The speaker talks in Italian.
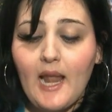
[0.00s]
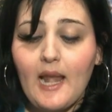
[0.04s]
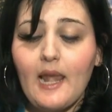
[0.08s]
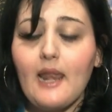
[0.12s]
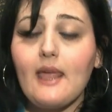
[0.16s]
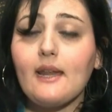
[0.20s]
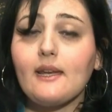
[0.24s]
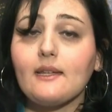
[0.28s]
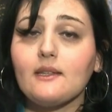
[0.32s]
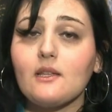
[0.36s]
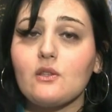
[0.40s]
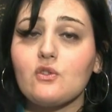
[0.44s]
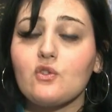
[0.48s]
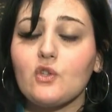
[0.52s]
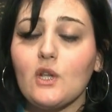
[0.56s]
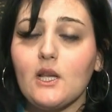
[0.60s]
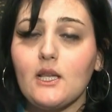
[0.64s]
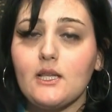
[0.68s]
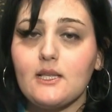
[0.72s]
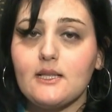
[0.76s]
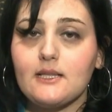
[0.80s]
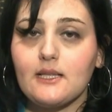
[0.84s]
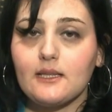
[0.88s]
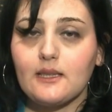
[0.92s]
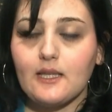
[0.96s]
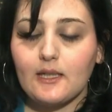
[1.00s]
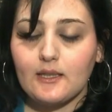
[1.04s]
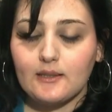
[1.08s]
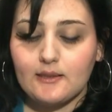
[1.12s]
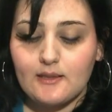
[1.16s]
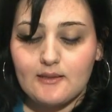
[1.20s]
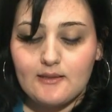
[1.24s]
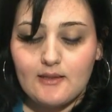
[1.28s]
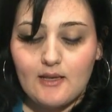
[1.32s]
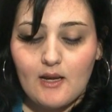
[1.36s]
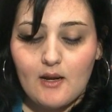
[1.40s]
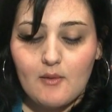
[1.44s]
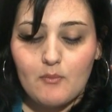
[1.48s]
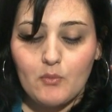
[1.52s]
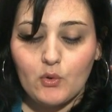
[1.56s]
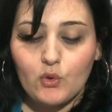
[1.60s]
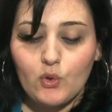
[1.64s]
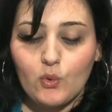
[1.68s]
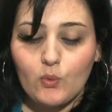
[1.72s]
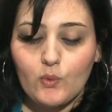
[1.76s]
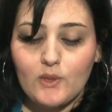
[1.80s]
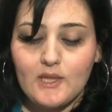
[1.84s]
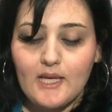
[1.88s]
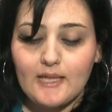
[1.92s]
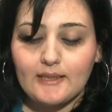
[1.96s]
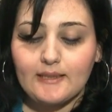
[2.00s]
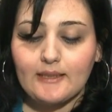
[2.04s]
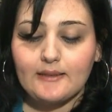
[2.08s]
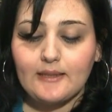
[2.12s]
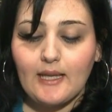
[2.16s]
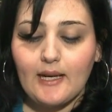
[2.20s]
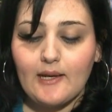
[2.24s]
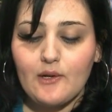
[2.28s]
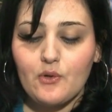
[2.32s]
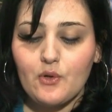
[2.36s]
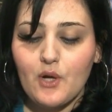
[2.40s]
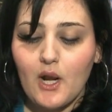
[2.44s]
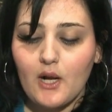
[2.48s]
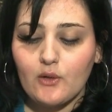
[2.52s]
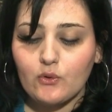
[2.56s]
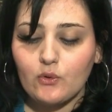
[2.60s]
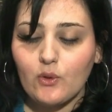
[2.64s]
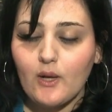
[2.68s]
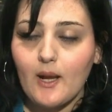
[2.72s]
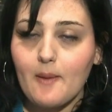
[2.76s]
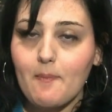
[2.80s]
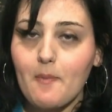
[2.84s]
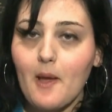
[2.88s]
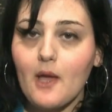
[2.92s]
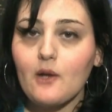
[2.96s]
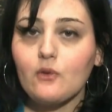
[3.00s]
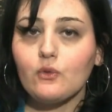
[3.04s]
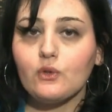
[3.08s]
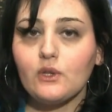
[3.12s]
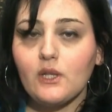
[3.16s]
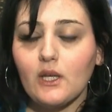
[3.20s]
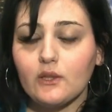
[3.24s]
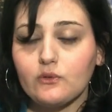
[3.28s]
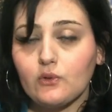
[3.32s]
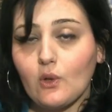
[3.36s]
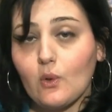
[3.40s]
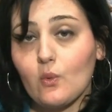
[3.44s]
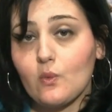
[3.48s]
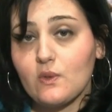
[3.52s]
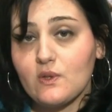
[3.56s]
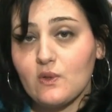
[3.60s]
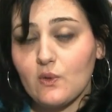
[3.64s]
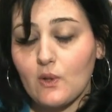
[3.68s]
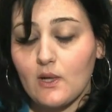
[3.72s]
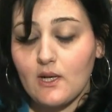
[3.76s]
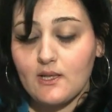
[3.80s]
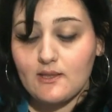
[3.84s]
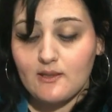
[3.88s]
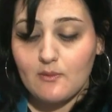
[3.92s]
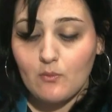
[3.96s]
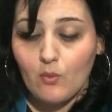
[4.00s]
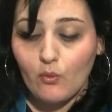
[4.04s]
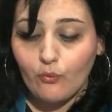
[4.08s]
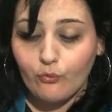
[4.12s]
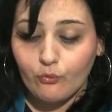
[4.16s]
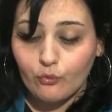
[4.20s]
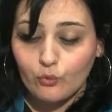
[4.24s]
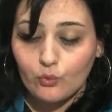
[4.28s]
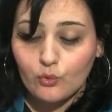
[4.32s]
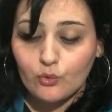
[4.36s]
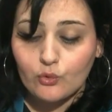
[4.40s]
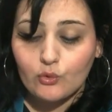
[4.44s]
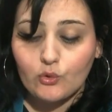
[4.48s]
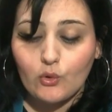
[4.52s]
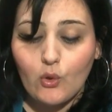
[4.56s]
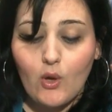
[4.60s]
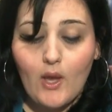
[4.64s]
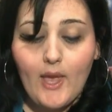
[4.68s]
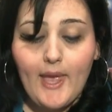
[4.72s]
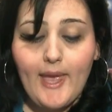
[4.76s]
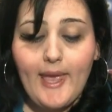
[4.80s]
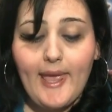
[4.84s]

la redazione di Santa Catesi nel Mondo guidata da Leonardo Capano, dietro a questo ennesimo furto